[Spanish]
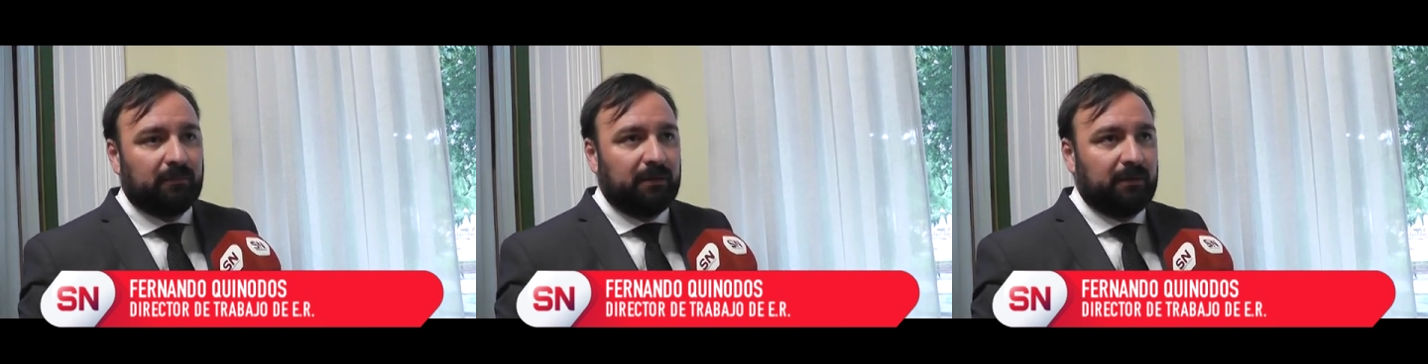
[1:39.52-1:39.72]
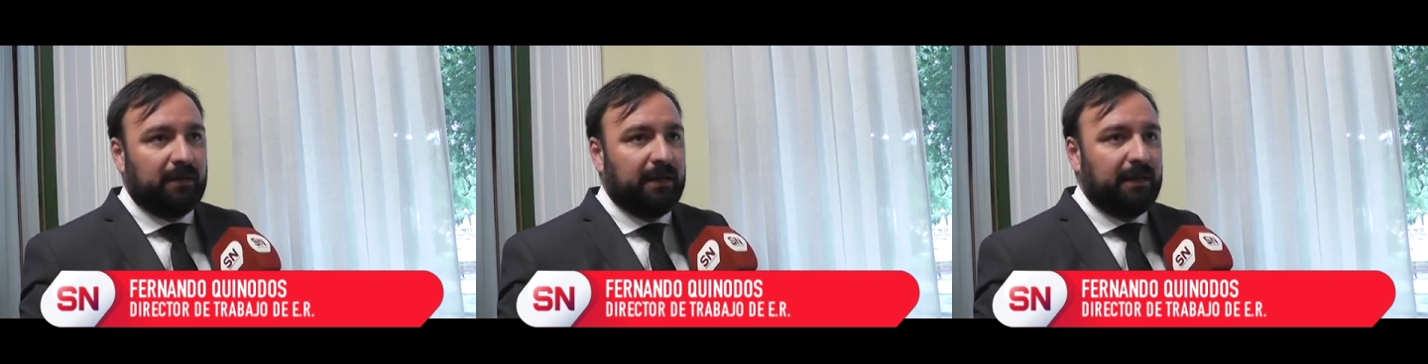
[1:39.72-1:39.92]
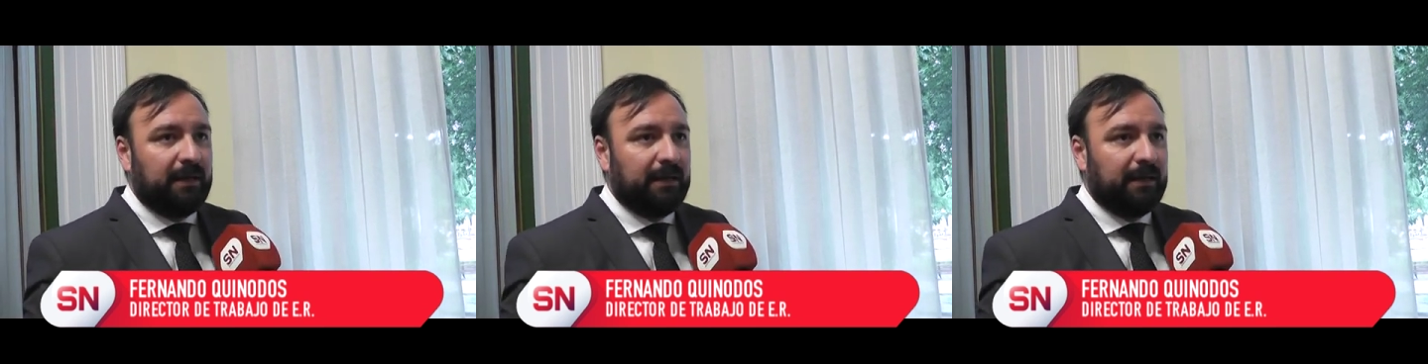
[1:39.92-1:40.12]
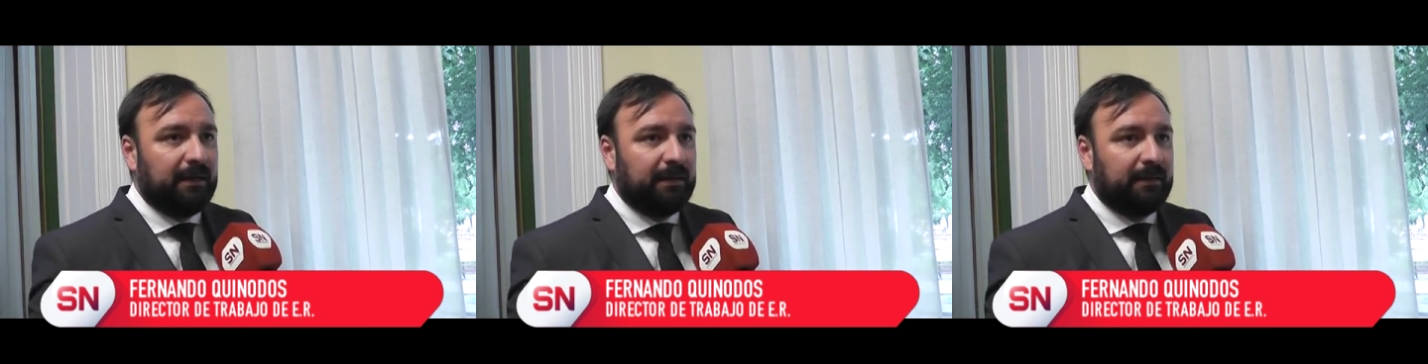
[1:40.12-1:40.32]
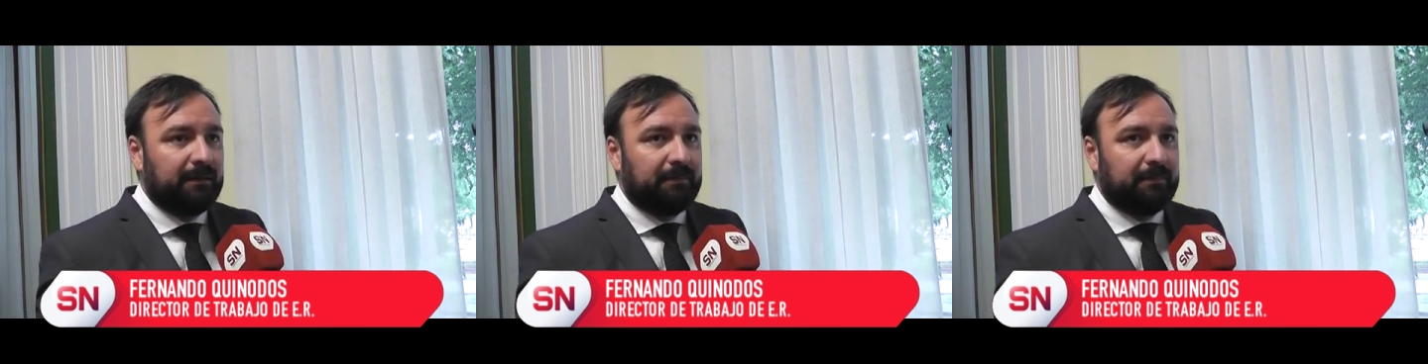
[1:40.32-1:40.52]

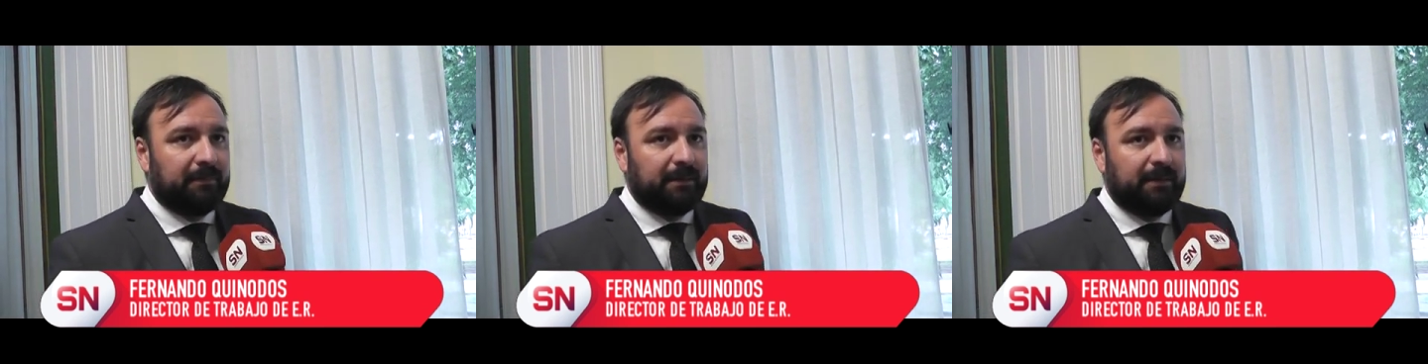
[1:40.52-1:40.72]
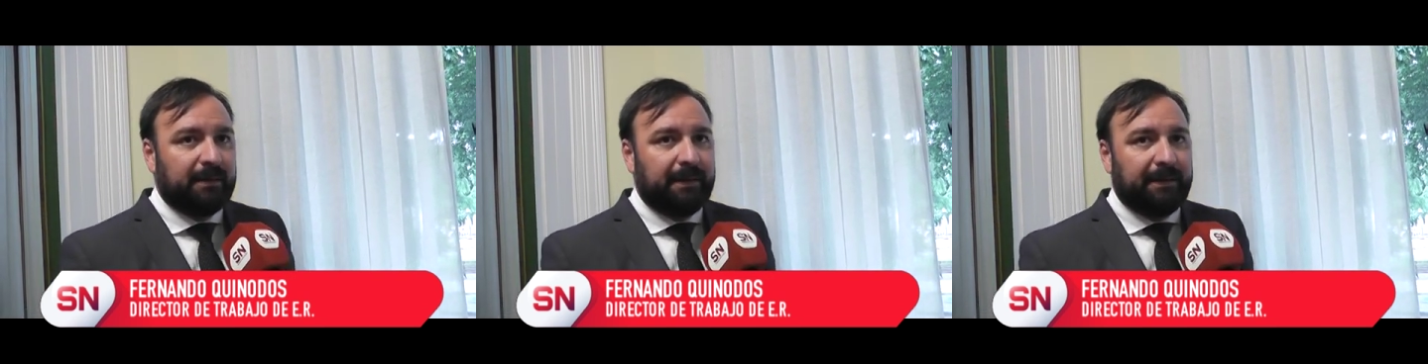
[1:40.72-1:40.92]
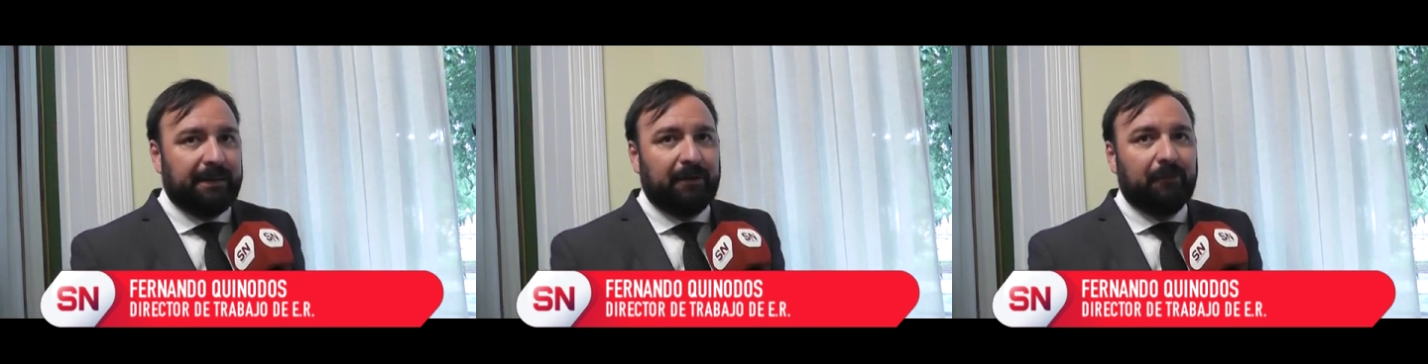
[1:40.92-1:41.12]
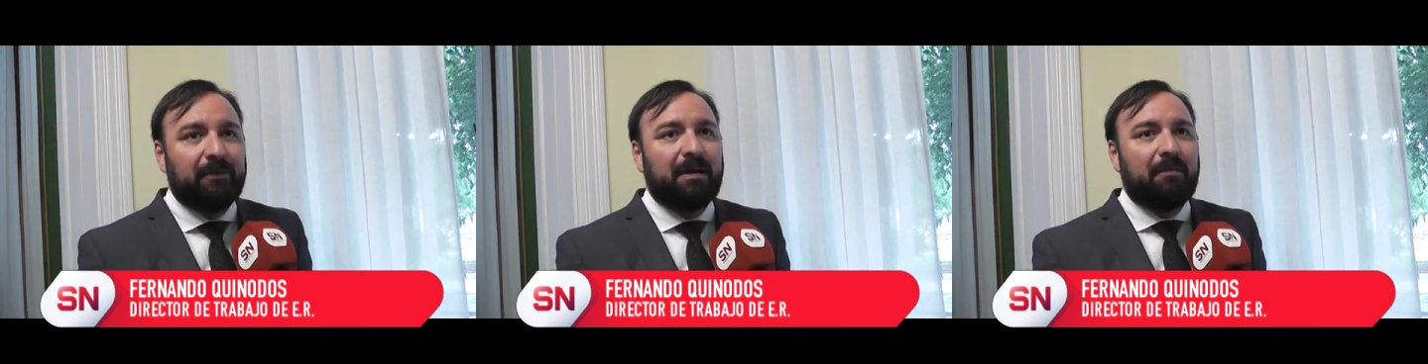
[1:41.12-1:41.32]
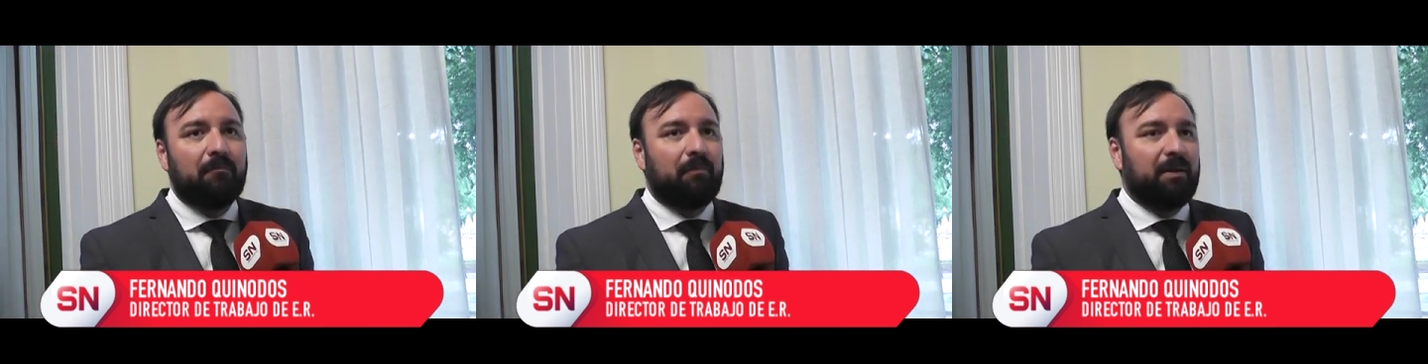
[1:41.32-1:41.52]
eh, que
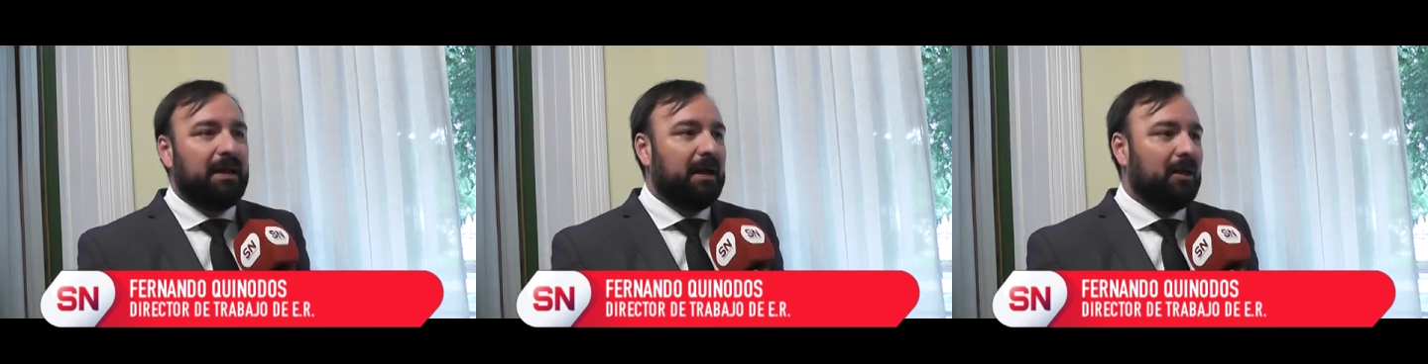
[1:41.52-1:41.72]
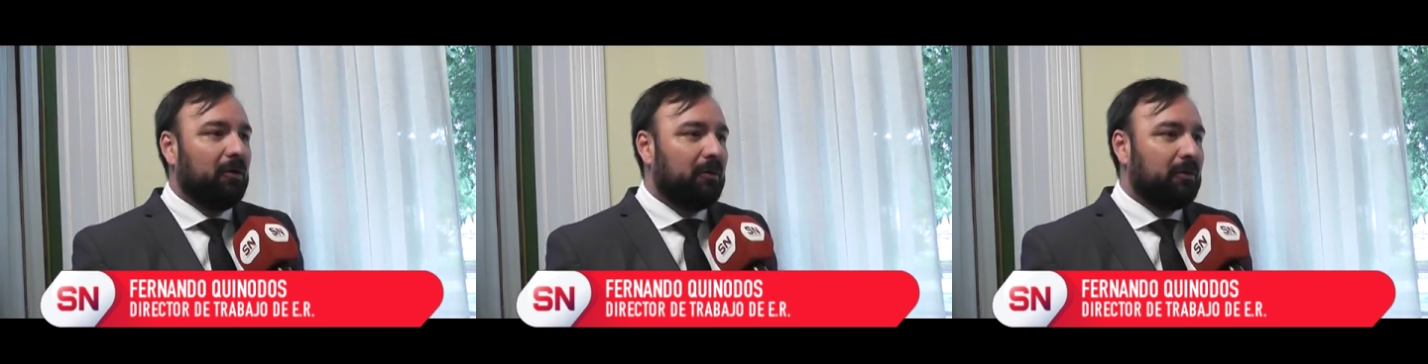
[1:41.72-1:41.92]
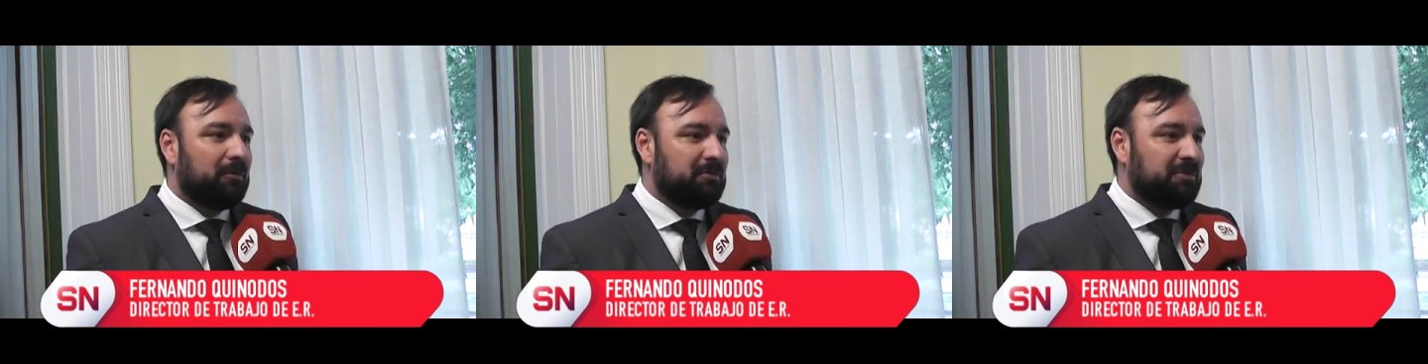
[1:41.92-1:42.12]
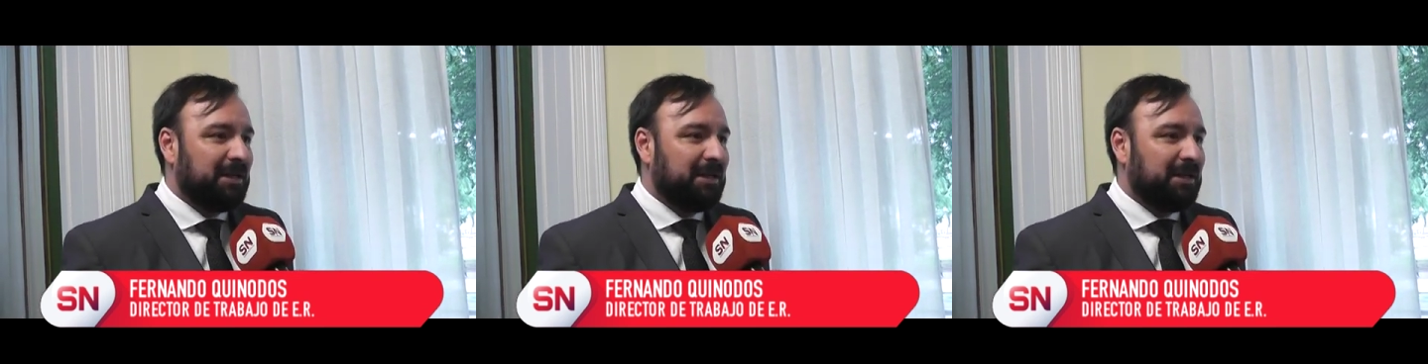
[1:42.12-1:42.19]
ningún empleador